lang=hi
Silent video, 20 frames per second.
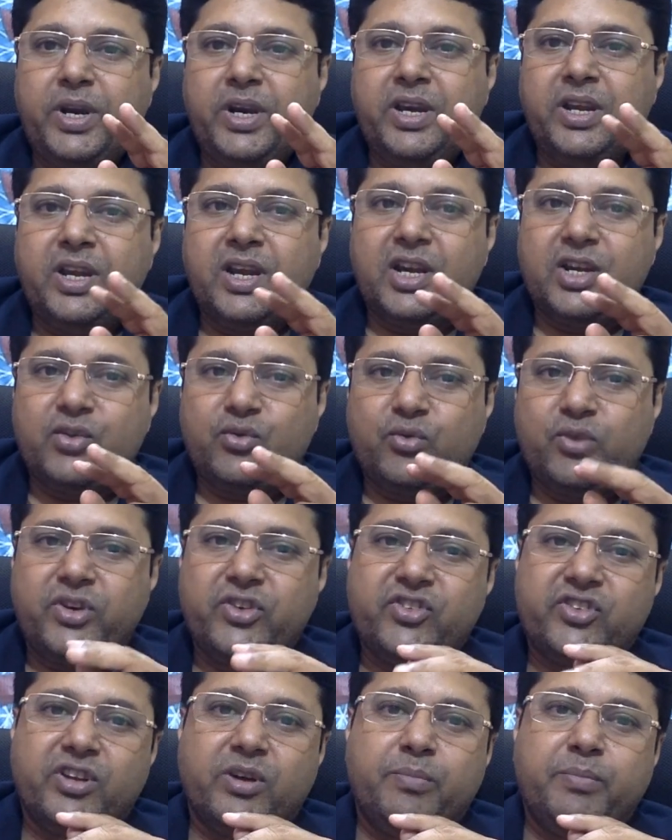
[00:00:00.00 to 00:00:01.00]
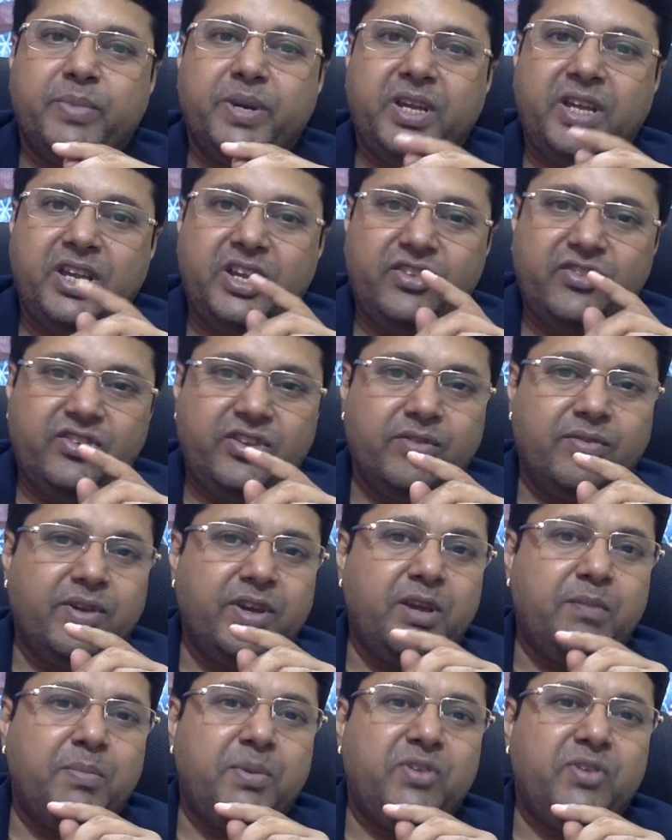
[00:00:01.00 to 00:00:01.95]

इंडिया एश्योरेंस कंपनी इस सेवा की